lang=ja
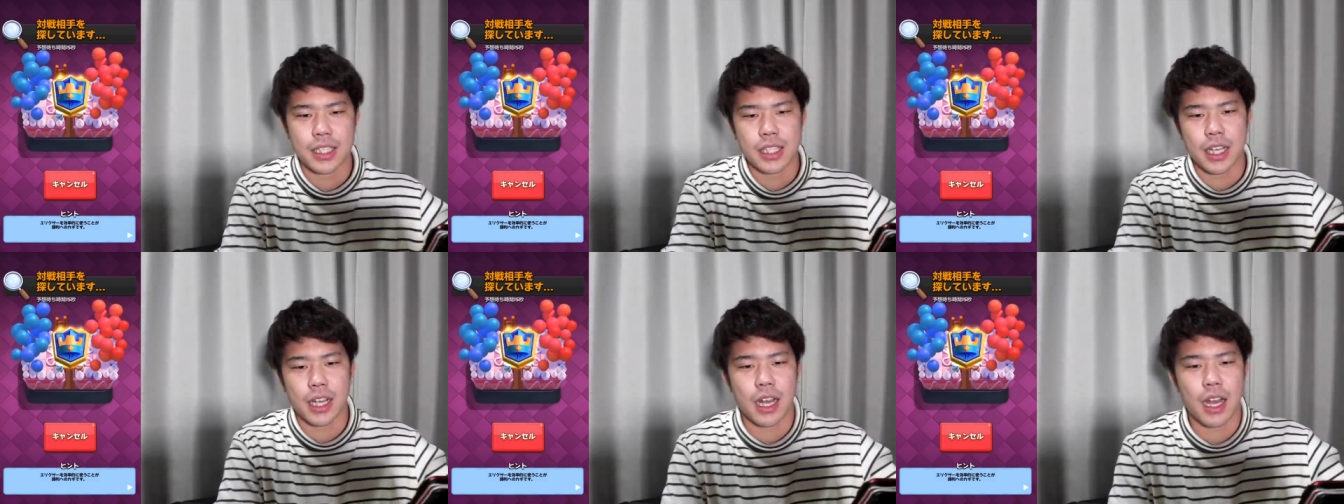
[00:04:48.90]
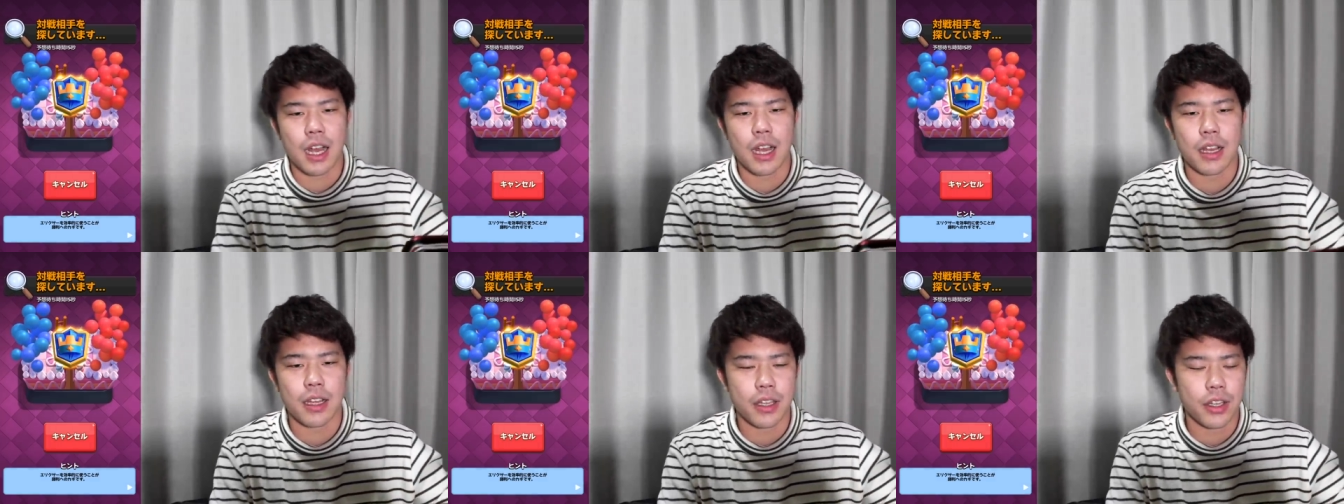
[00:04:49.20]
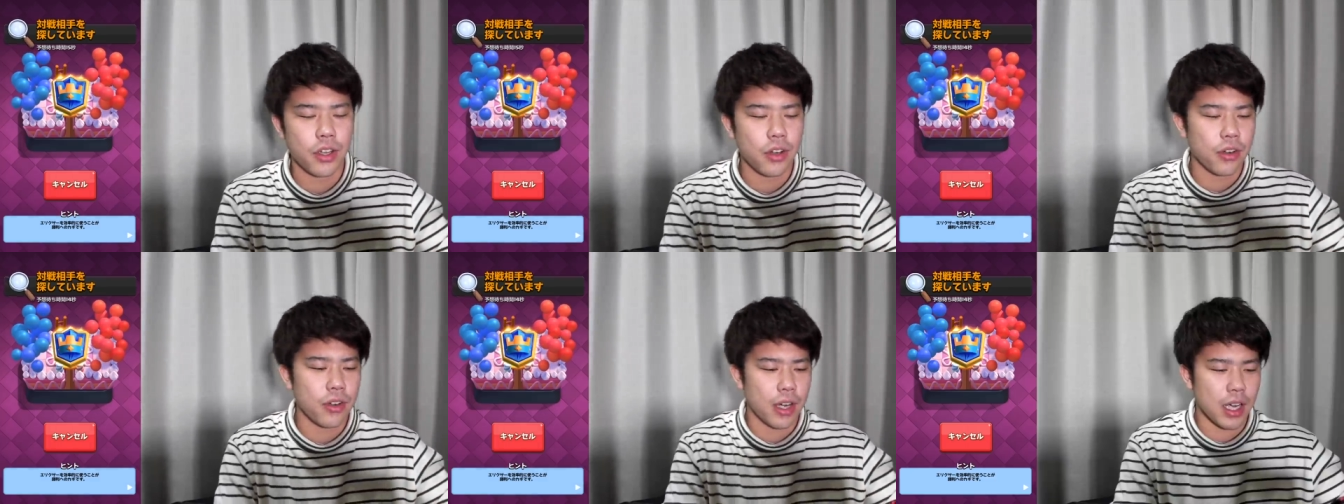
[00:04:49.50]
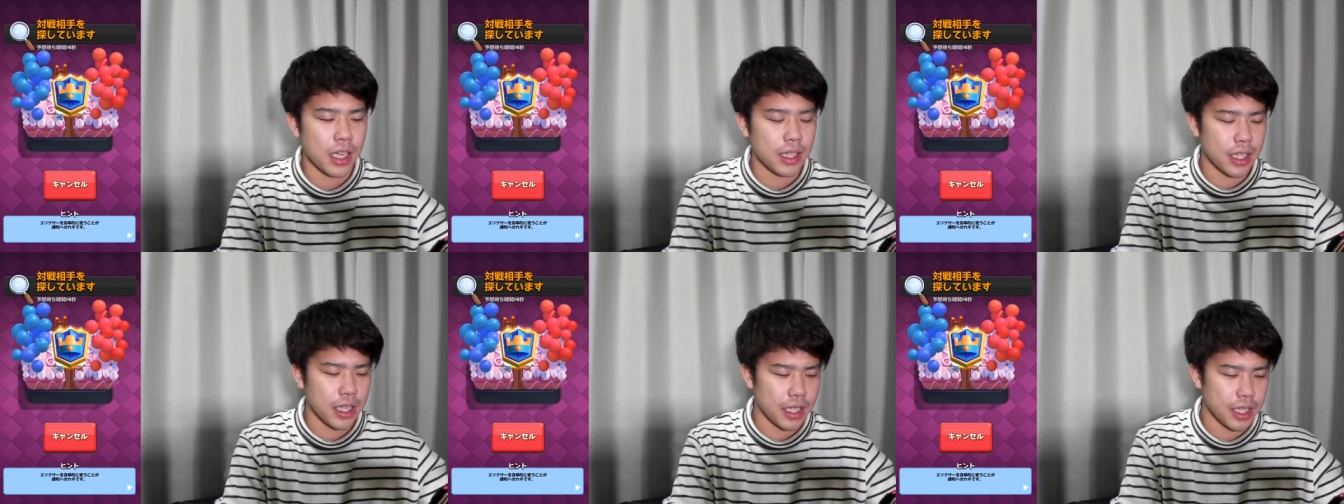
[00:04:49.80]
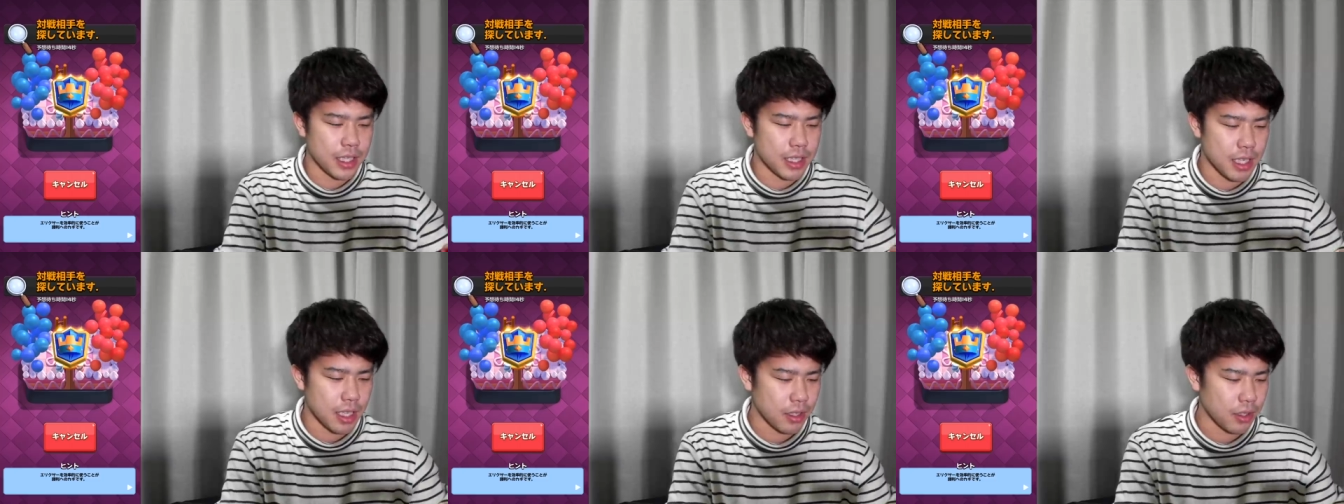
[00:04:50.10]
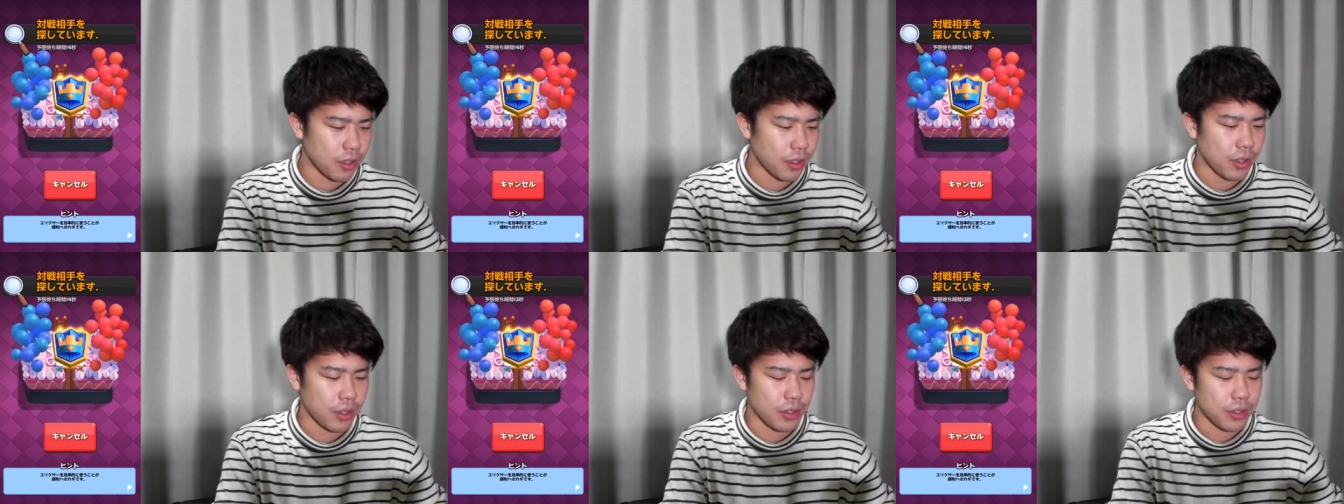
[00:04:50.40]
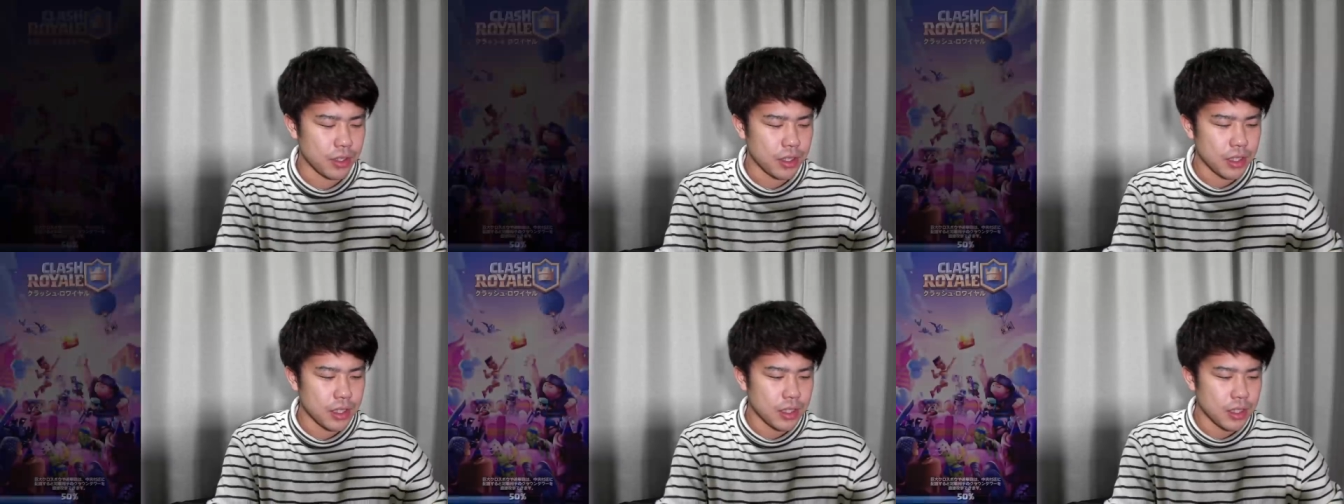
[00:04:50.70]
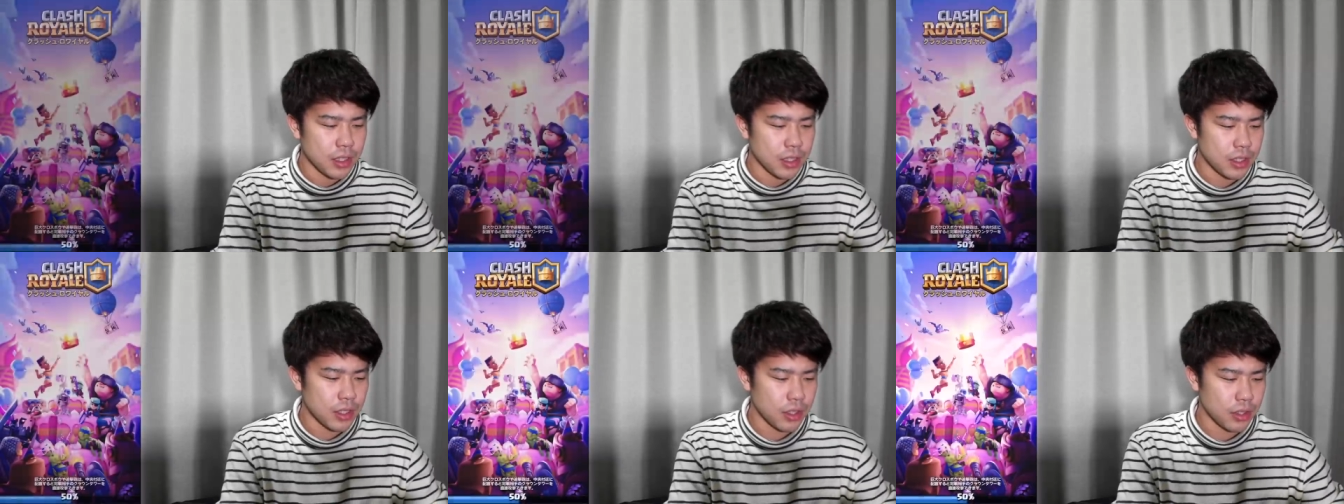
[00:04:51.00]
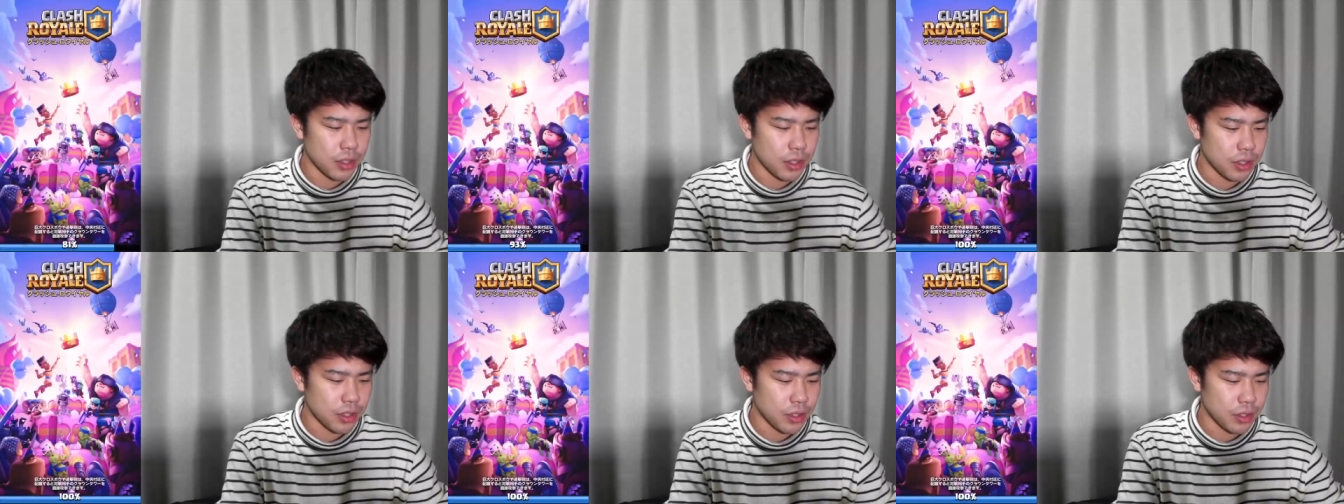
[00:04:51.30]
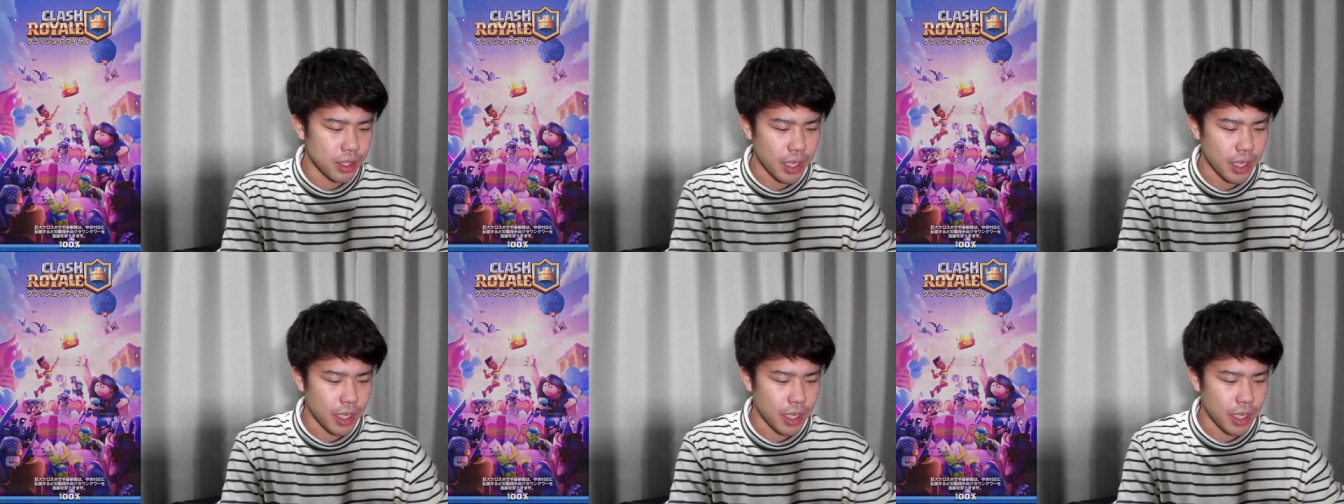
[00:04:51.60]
若干よくわかんないんですけど、そうそうそう。